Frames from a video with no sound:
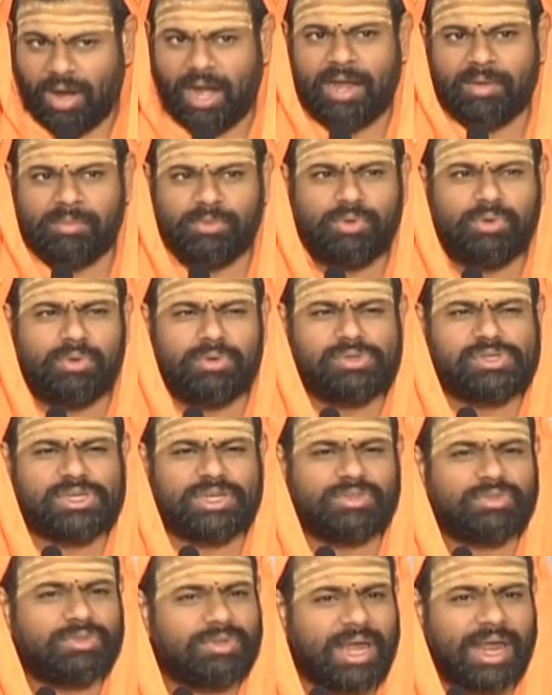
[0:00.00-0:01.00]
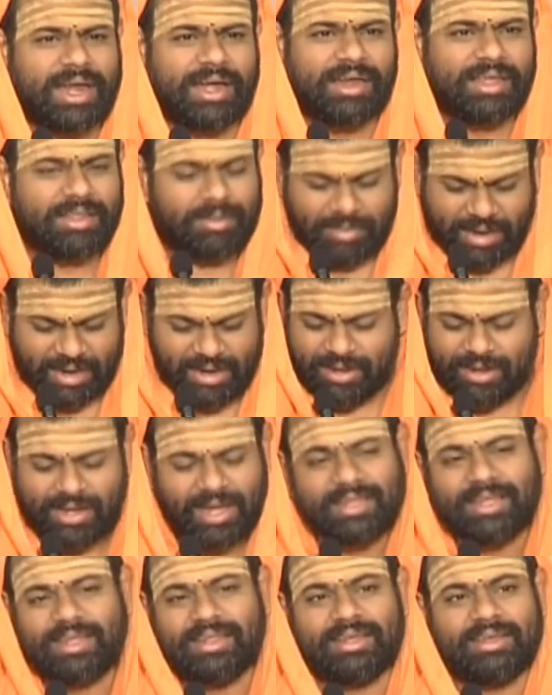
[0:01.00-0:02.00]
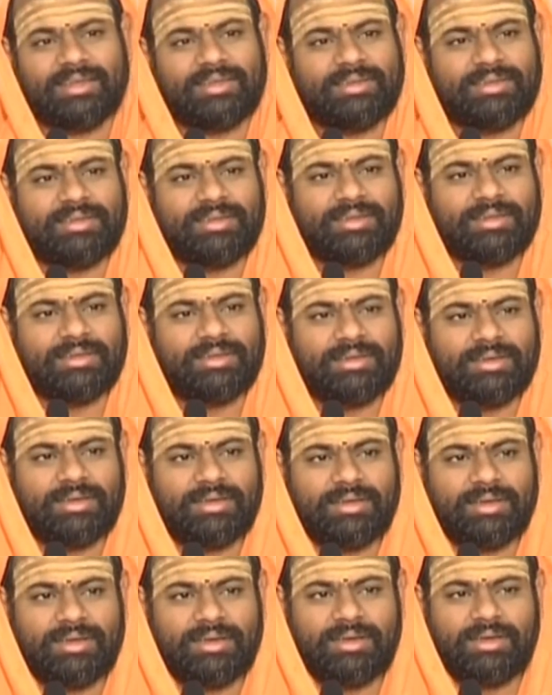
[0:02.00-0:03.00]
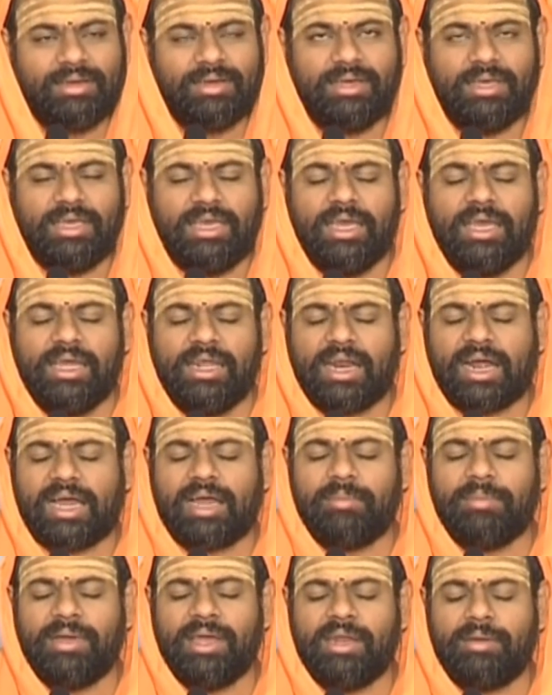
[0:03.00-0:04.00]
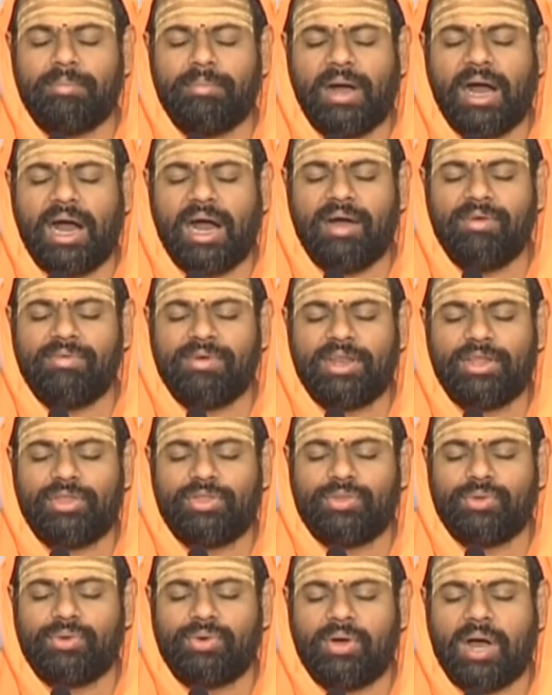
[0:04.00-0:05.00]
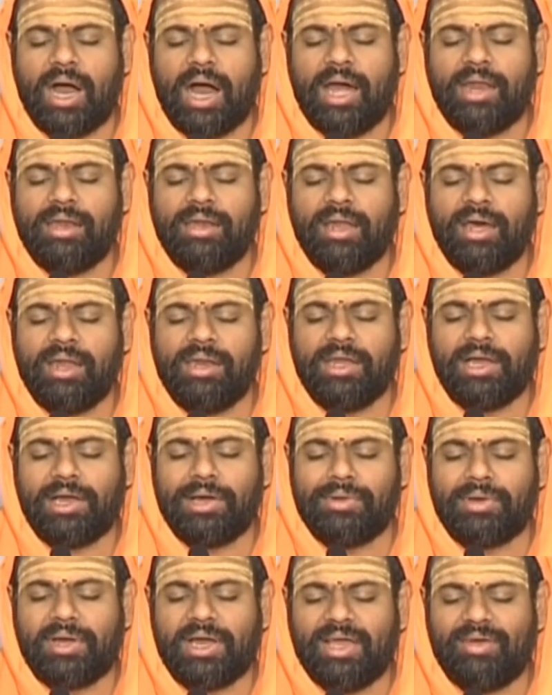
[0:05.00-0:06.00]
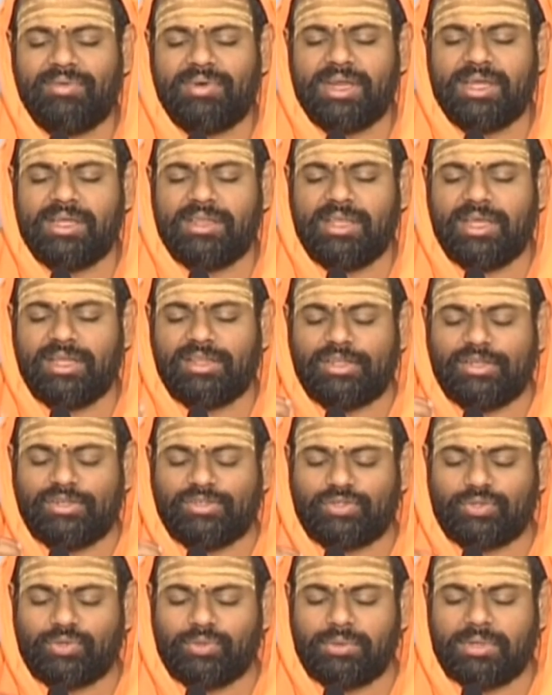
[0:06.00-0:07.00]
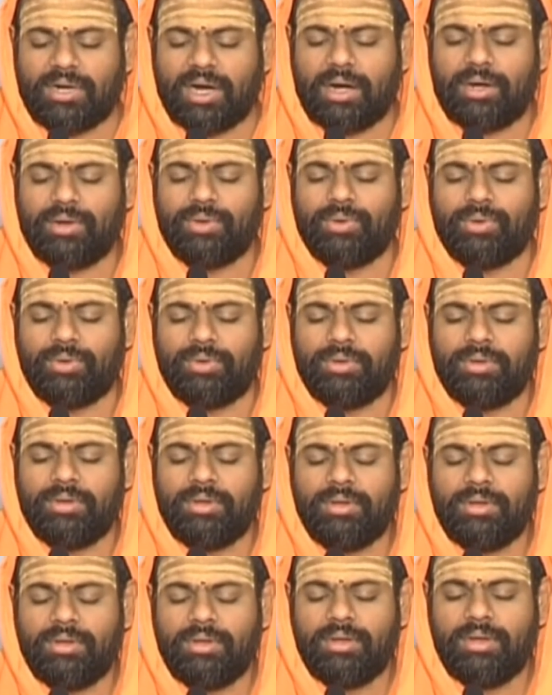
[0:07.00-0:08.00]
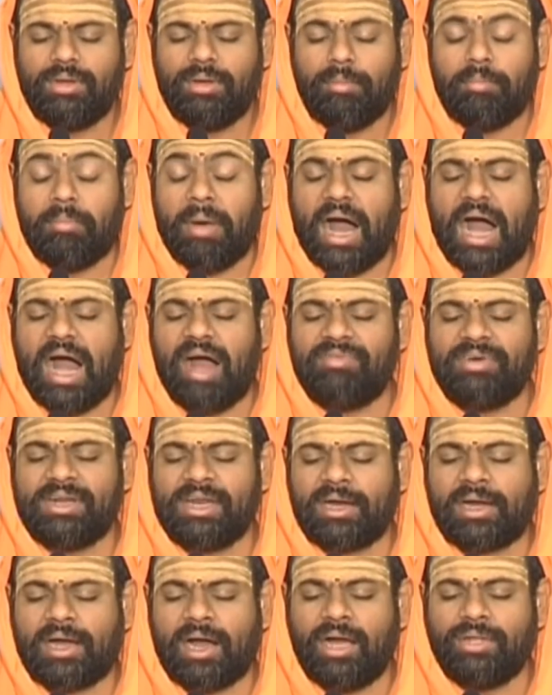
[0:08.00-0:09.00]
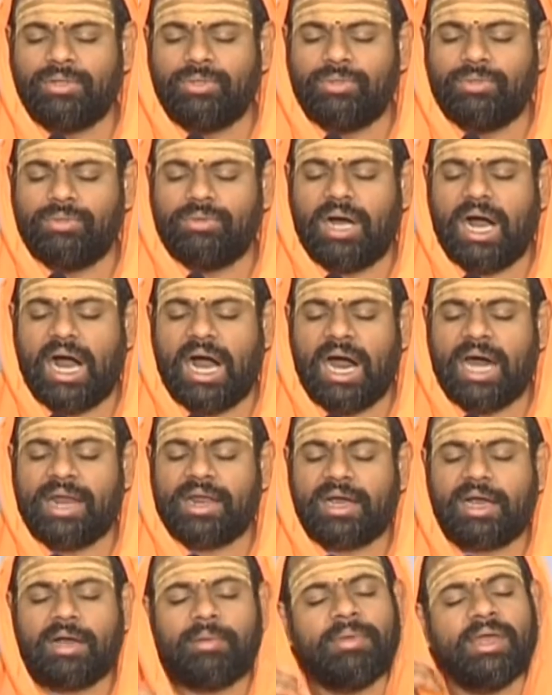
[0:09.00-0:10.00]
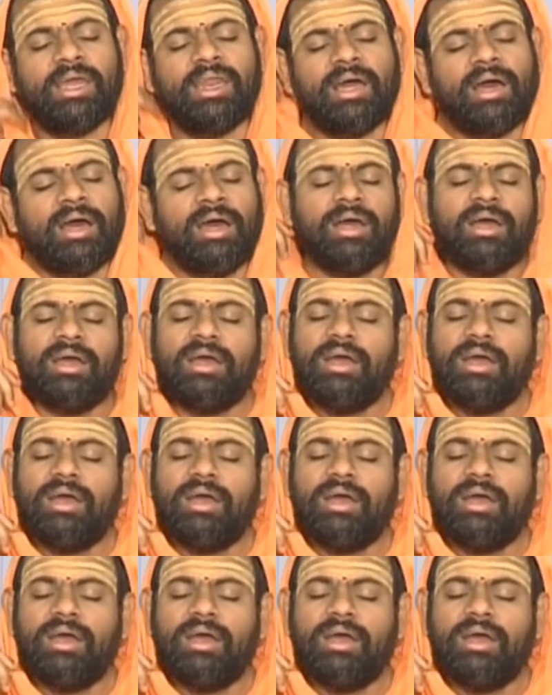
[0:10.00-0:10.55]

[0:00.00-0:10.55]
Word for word: వాళ్ళ ముగ్గురు చేస్తున్నారండి ఇది మనం కాదు ఇది ఈ రకమైన భావనతో అన్నాన్ని కనుక ఎవడైతే తీసుకుంటాడో భావన కాదు ఆ రకమైన